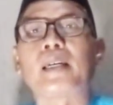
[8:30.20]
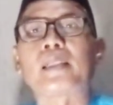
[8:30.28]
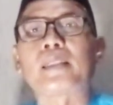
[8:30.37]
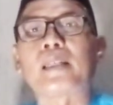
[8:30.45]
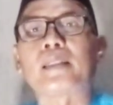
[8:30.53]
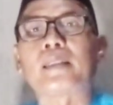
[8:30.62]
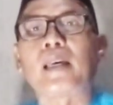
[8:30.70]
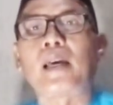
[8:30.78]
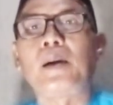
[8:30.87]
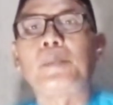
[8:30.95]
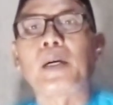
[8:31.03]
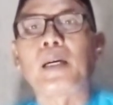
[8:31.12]

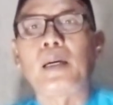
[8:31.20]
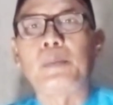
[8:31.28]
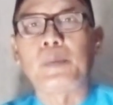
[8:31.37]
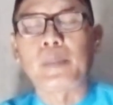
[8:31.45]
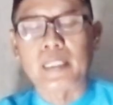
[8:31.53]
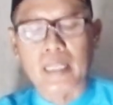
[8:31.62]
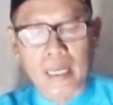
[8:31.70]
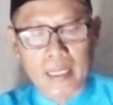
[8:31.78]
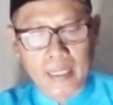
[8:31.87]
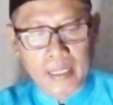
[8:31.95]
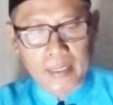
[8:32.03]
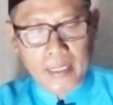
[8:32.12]
kasartah maka
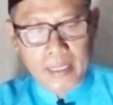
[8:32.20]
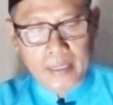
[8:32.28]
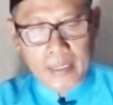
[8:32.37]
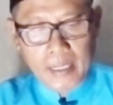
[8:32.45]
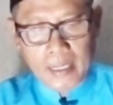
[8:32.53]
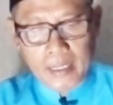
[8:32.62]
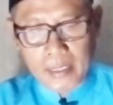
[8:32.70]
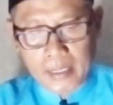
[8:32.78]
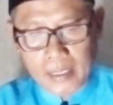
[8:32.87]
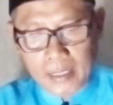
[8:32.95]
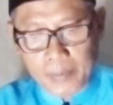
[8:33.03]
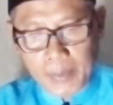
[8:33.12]
memecahkan anda
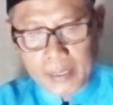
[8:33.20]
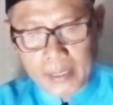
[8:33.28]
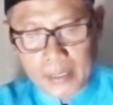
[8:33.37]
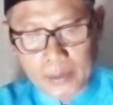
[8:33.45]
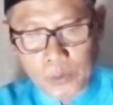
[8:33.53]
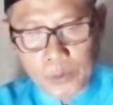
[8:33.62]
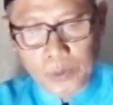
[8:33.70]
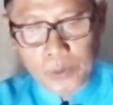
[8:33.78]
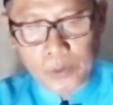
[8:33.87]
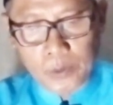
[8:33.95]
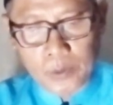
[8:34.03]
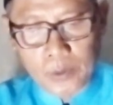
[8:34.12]
kepada
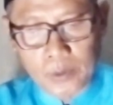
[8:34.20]
itu